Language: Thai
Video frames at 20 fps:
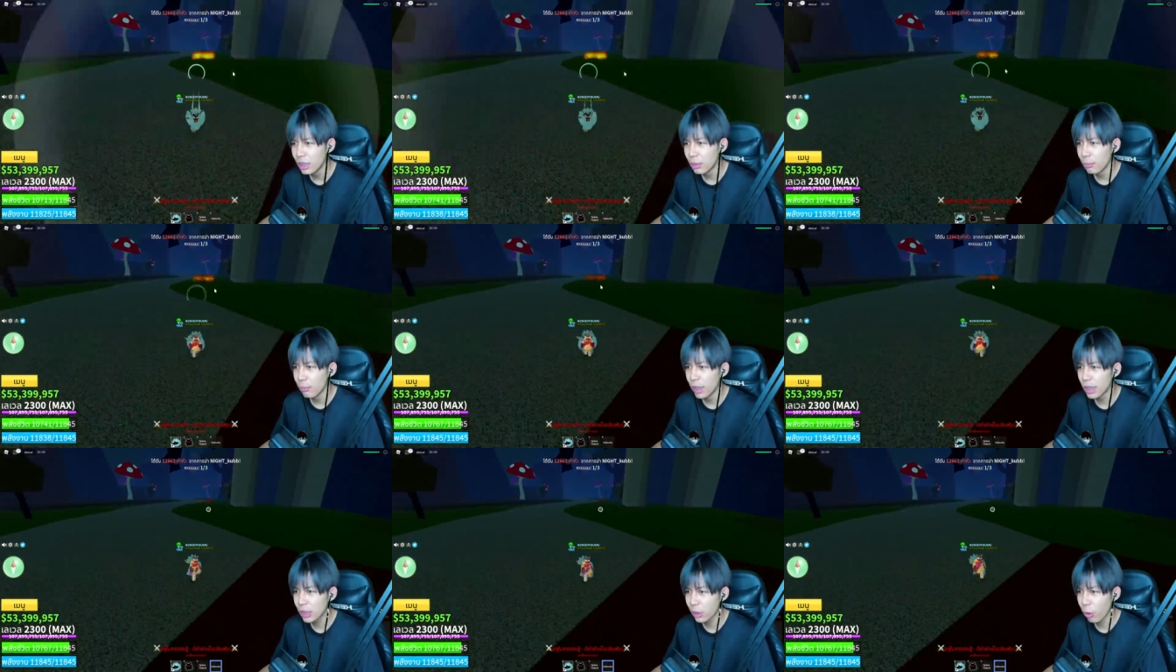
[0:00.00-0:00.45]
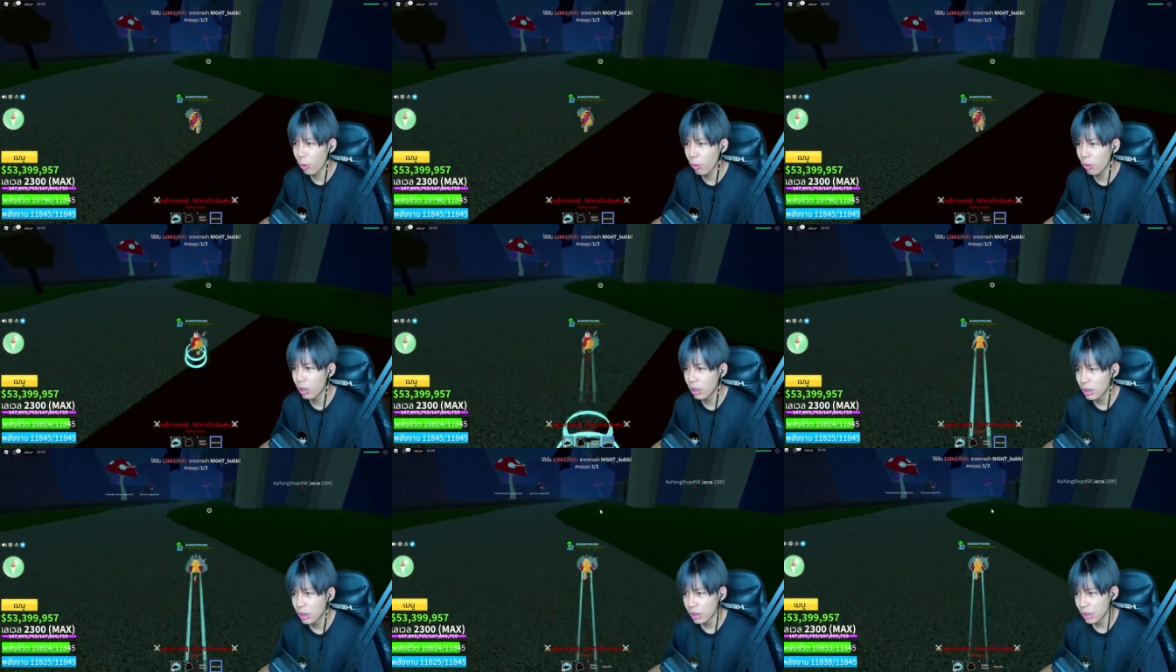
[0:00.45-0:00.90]
มึงจง
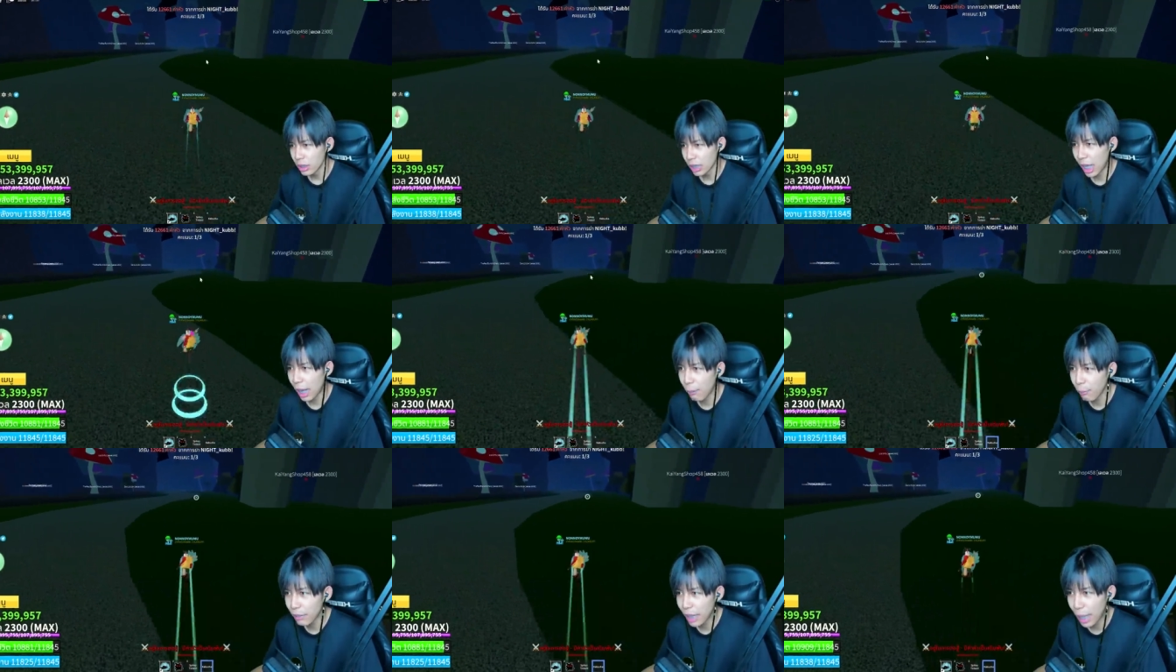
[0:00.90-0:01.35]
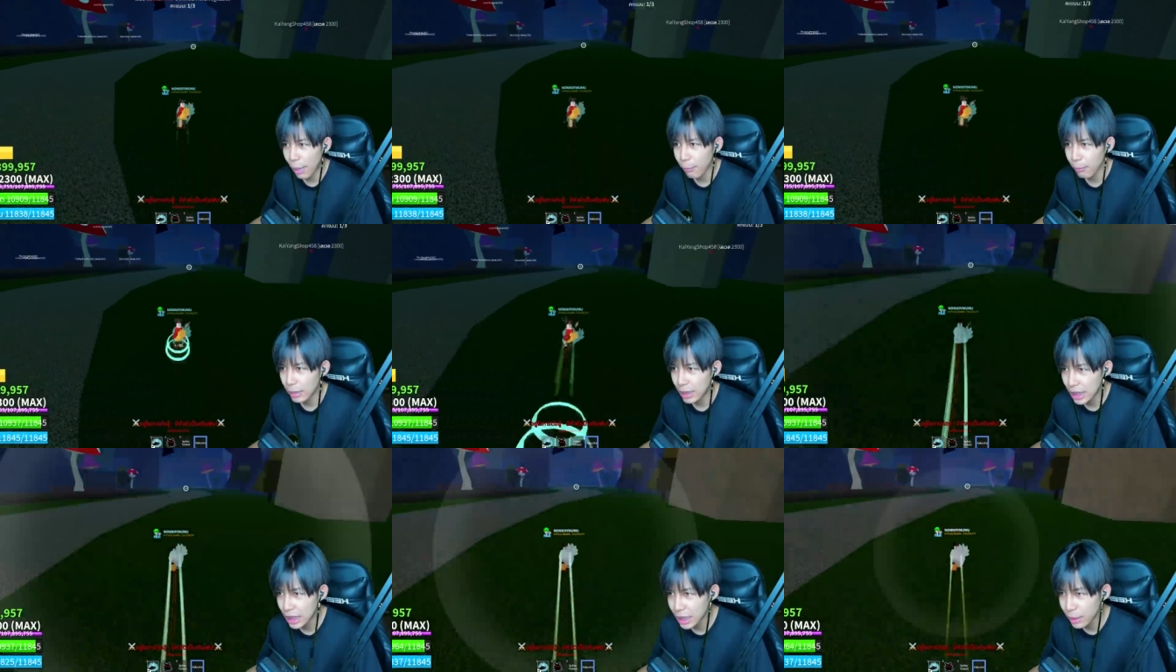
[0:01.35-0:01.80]
คำราม
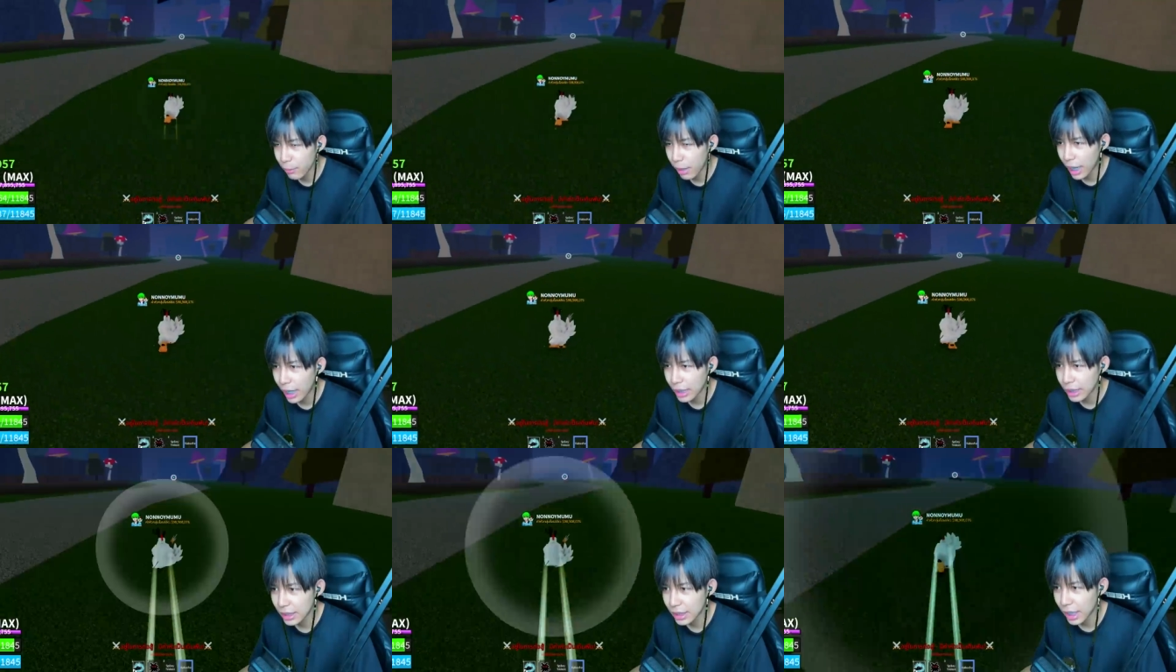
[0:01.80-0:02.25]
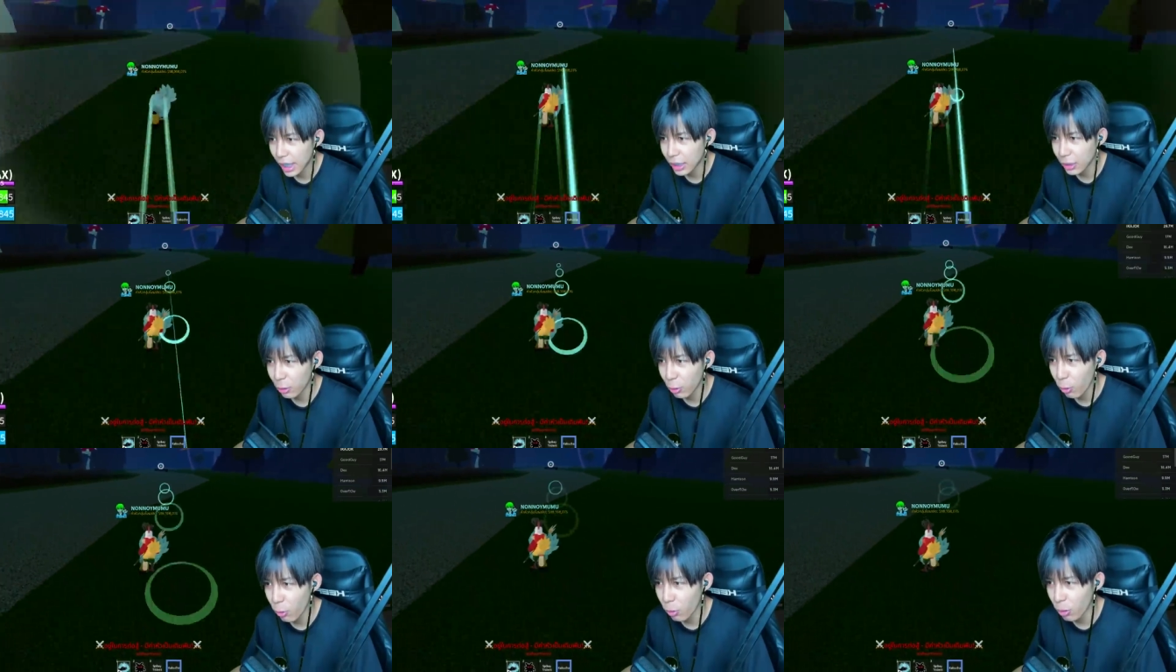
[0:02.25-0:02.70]
ชื่อว่าซัน
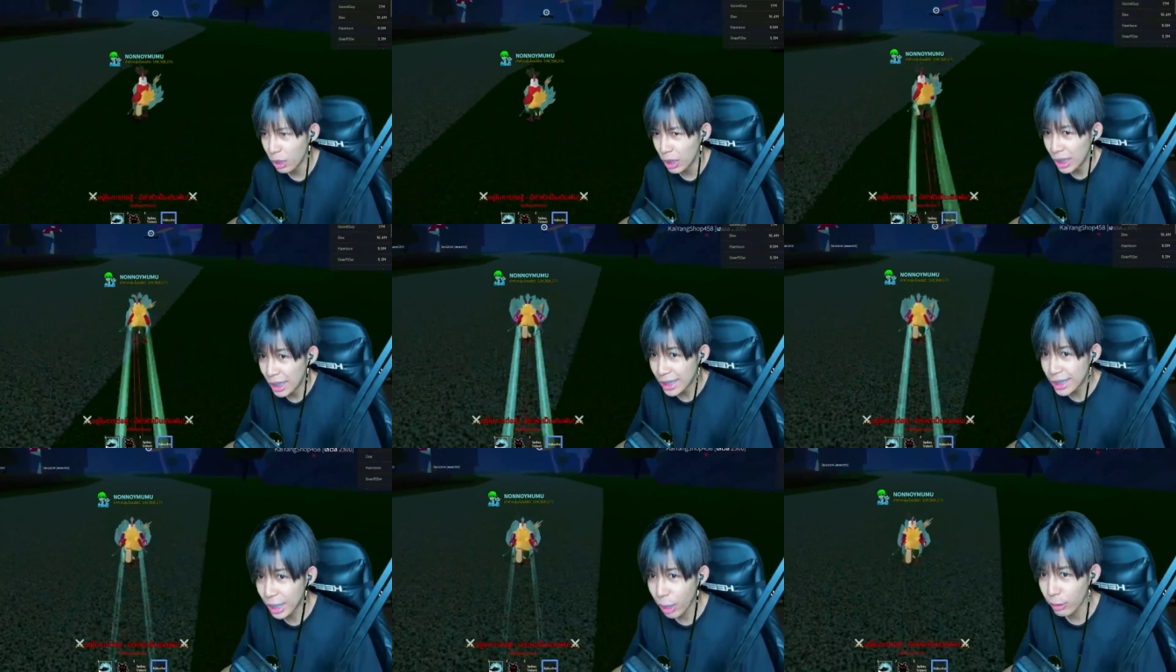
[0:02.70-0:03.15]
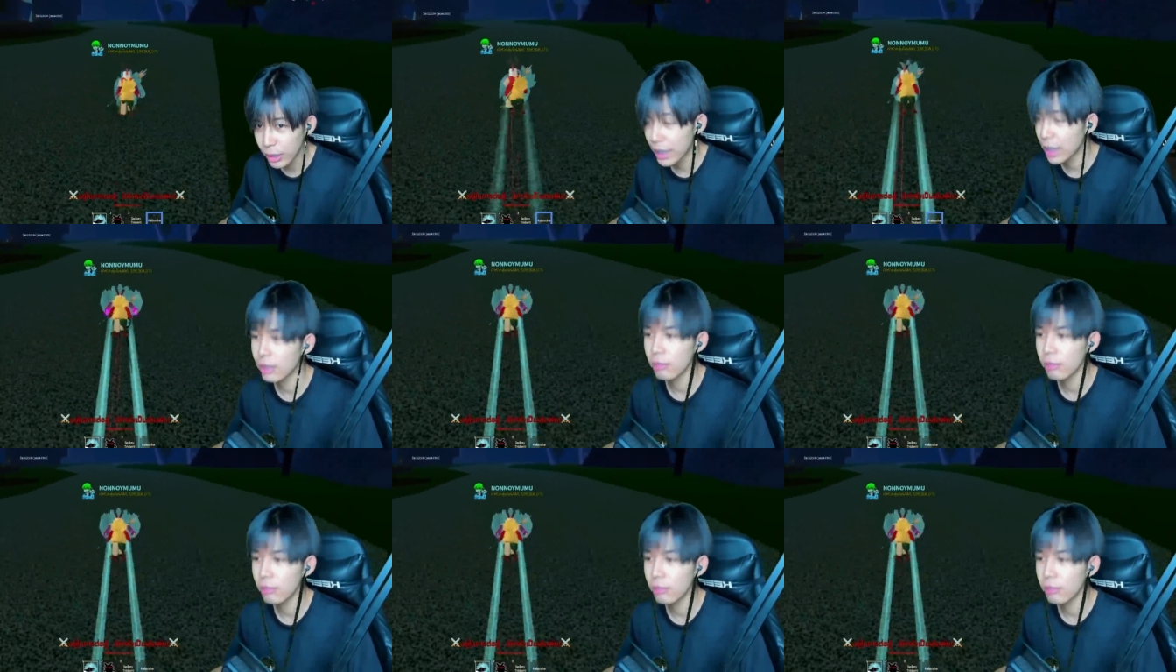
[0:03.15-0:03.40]
คุงเดี๋ยวนี้